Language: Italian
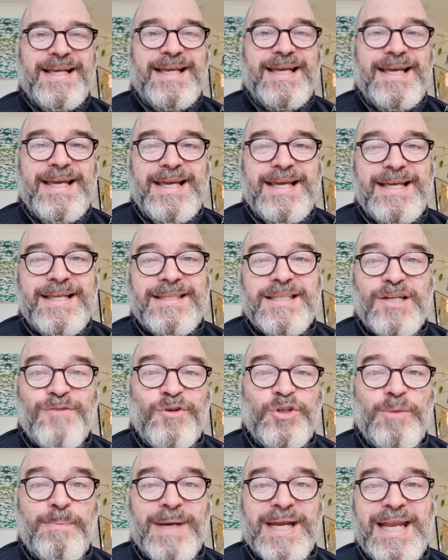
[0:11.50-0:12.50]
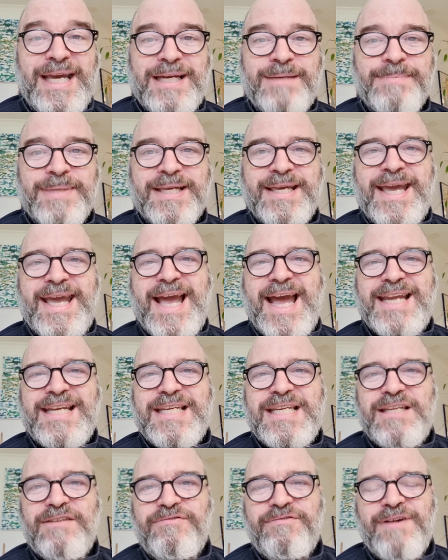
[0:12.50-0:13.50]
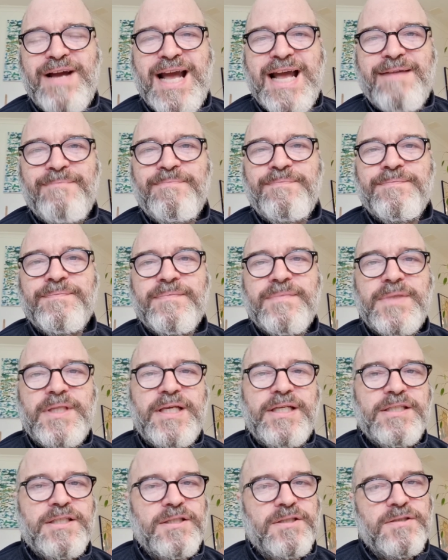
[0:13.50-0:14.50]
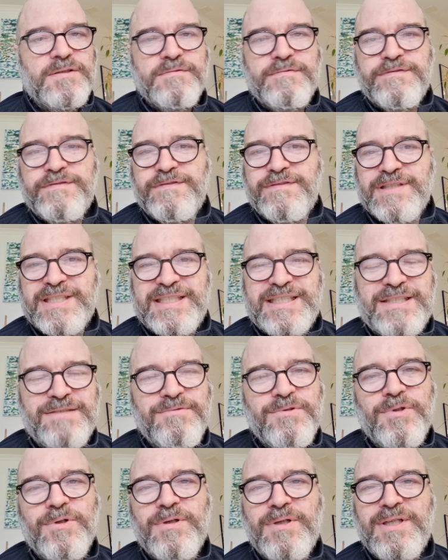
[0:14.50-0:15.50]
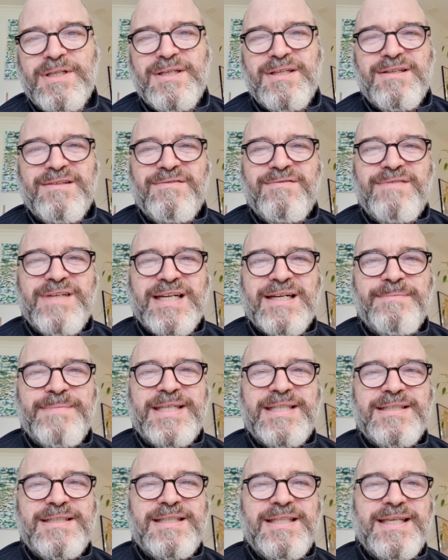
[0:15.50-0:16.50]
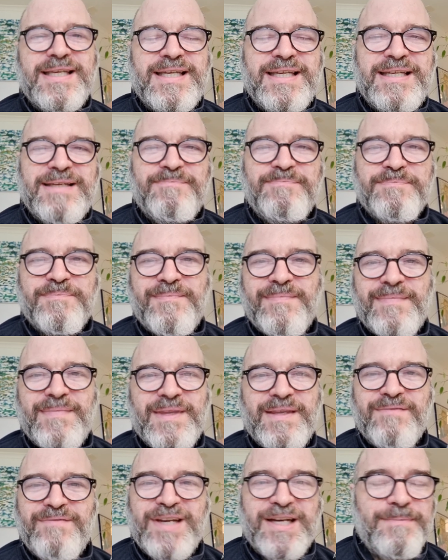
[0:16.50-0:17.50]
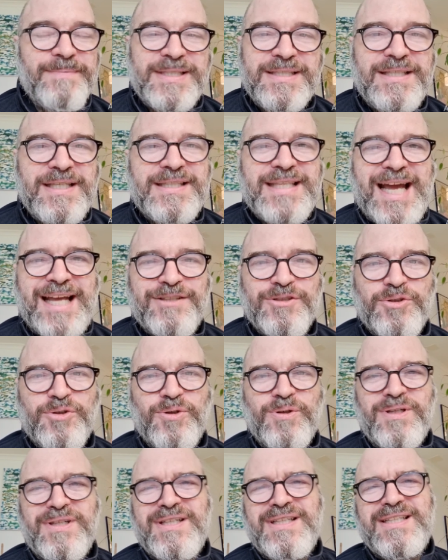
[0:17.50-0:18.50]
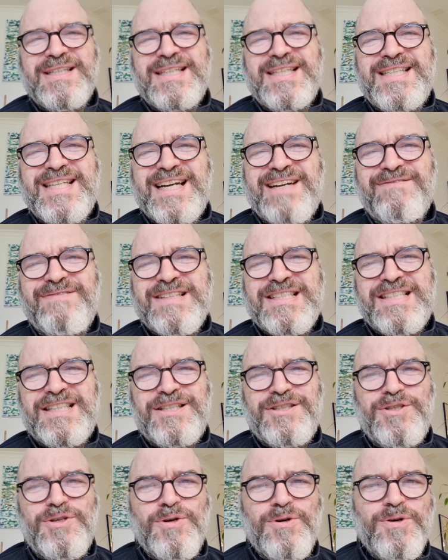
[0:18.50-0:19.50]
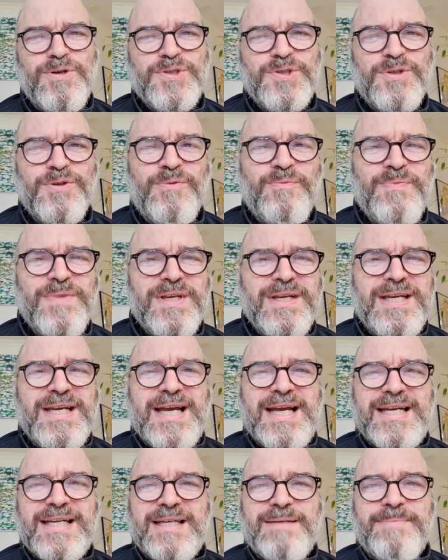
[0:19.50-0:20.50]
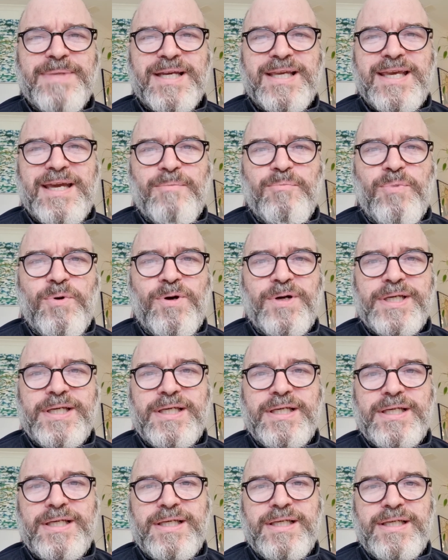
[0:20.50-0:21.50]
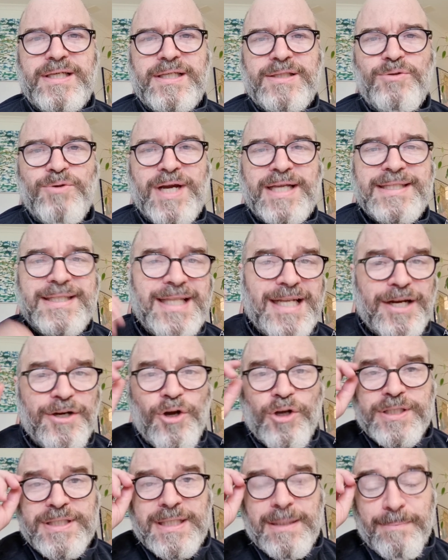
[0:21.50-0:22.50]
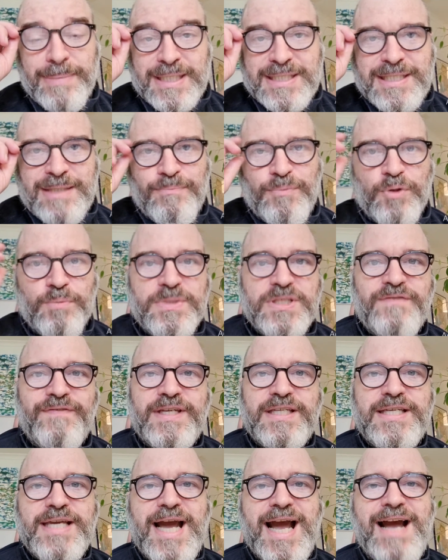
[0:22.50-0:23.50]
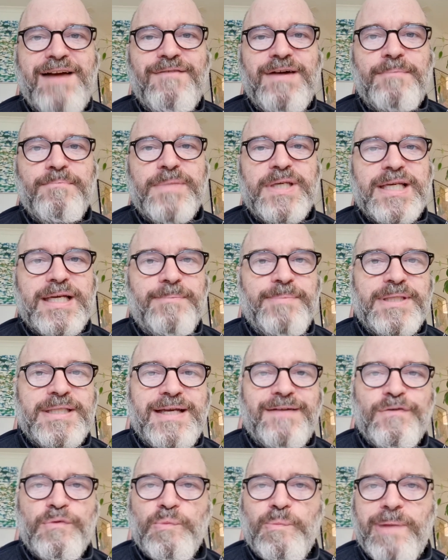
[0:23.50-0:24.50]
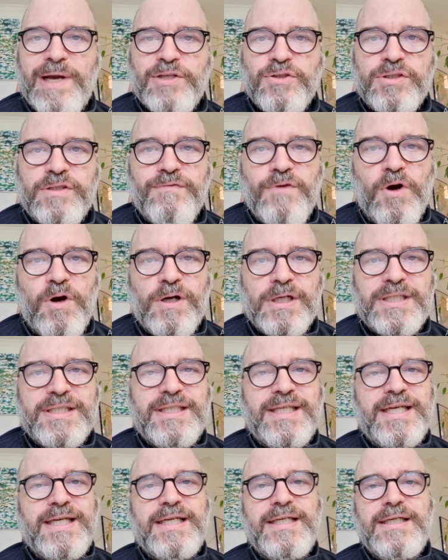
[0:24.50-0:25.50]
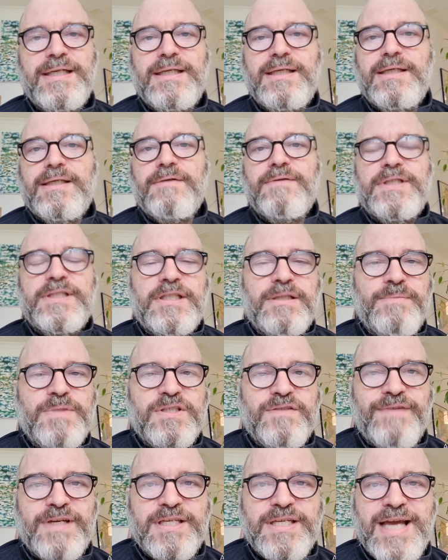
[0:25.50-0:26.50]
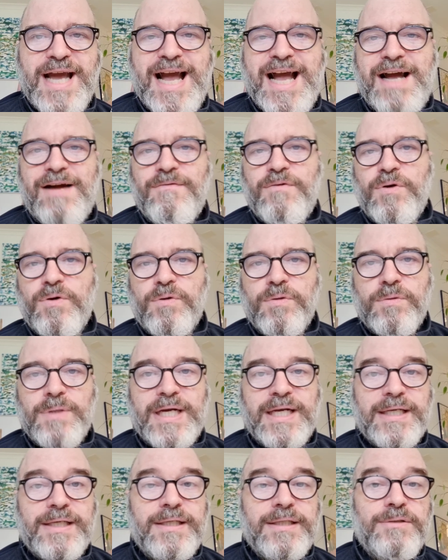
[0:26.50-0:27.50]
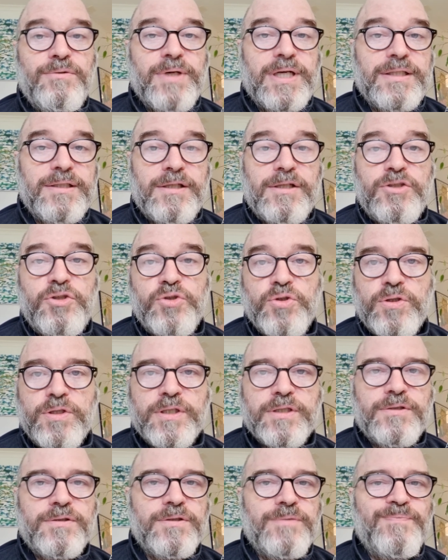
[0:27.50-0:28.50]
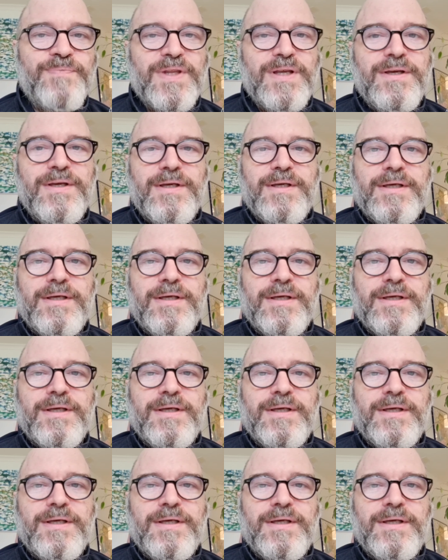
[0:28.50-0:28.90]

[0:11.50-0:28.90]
e te ne voglio parlare perché anni fa ne soffrivo veramente, veramente tanto ed era fastidioso anche perché poi durante la notte per esempio mi svegliava, mi capitava un paio di volte, quindi mi svegliavo anche durante il giorno